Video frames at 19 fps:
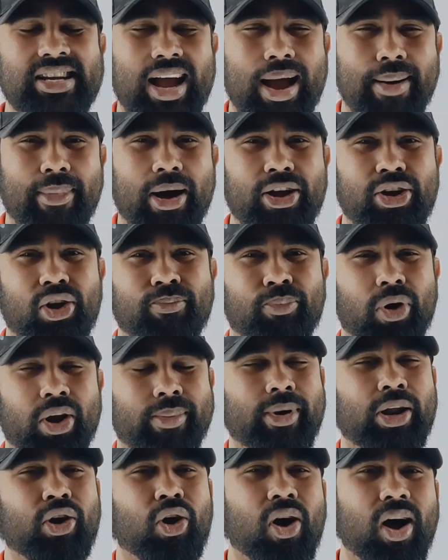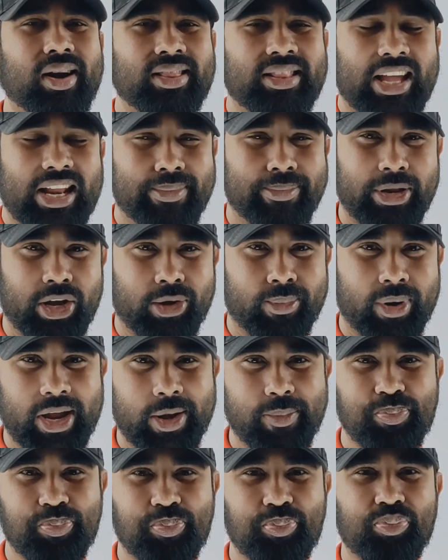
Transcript: সামান্য পরিমাণ অর্থের বিনিময়ে